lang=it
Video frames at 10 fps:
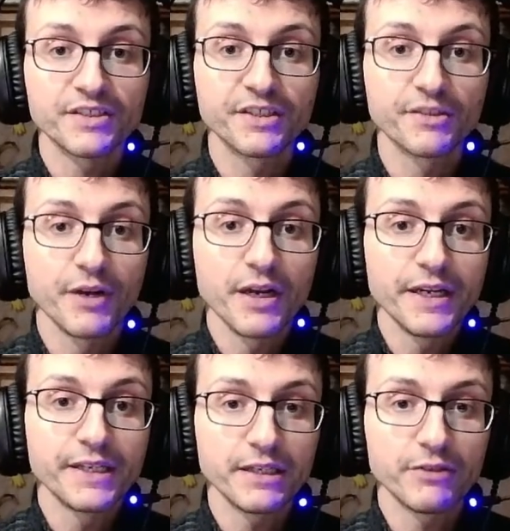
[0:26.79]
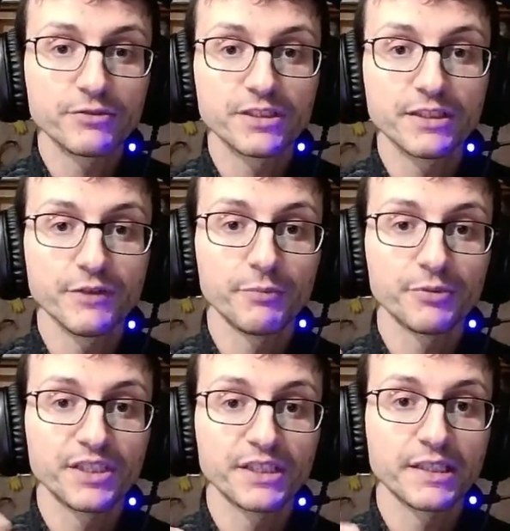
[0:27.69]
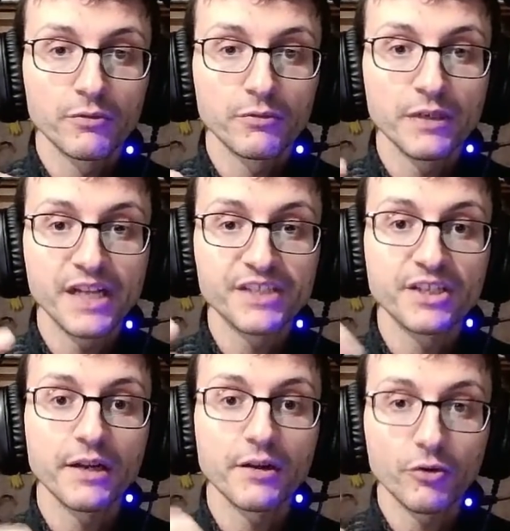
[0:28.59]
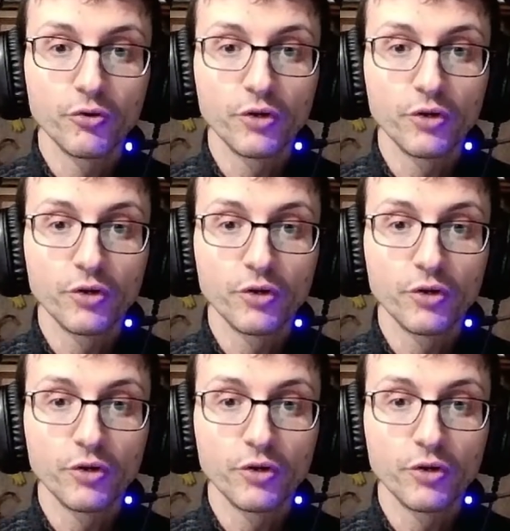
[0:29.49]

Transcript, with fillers: descrizione il link così ve lo potete leggere con